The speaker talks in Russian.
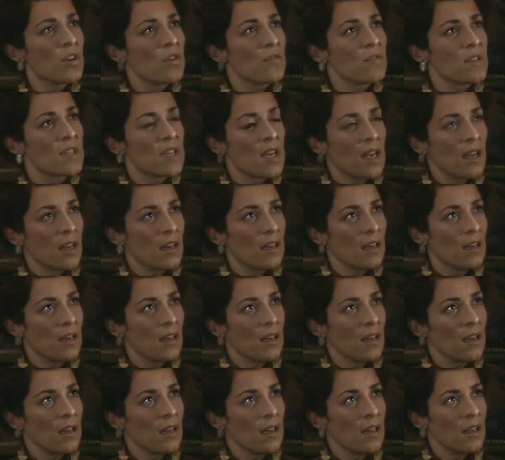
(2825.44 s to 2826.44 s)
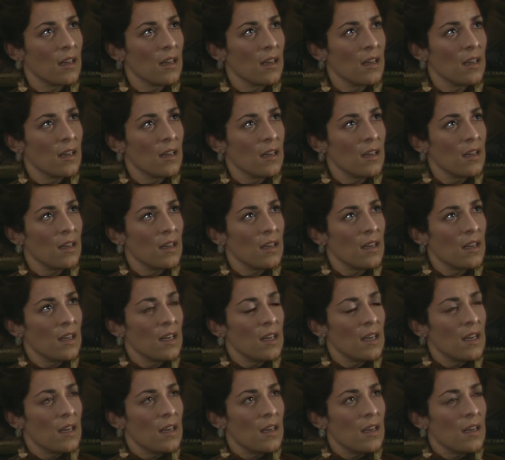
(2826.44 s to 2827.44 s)
Судя по тому, что ты сказал,
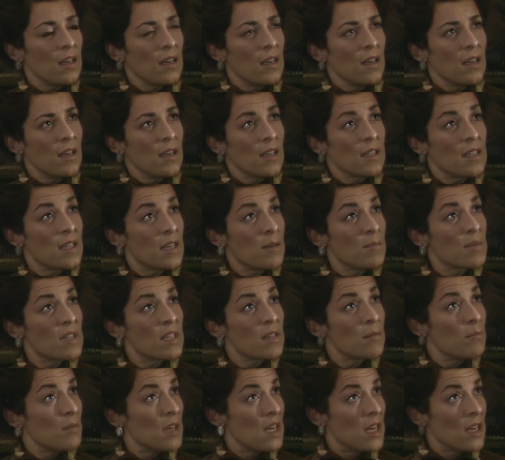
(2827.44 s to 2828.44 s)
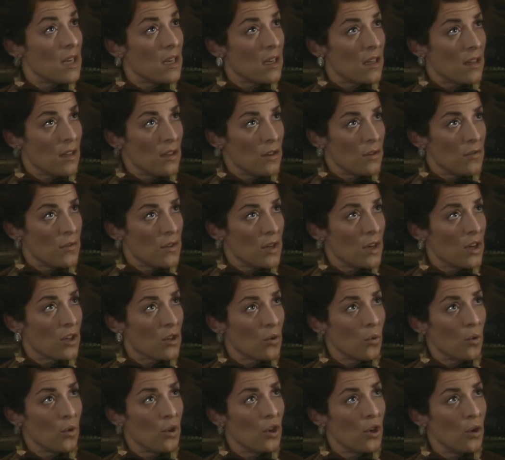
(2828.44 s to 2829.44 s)
ты перевернул всю
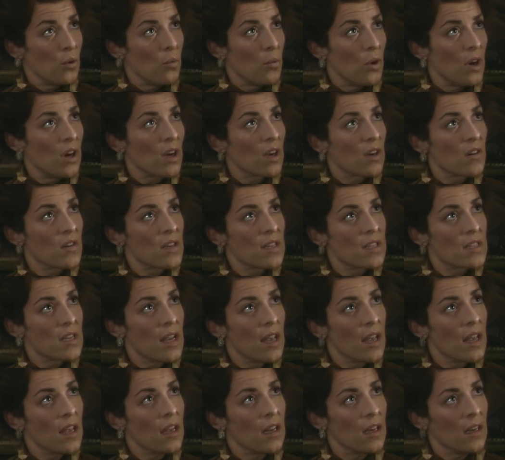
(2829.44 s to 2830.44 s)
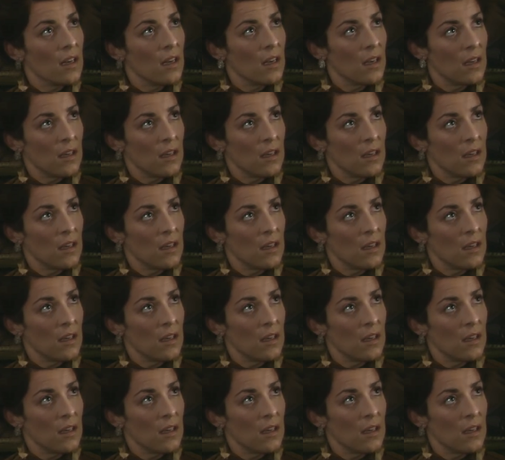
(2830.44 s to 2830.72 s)
свою теорию с ног на голову.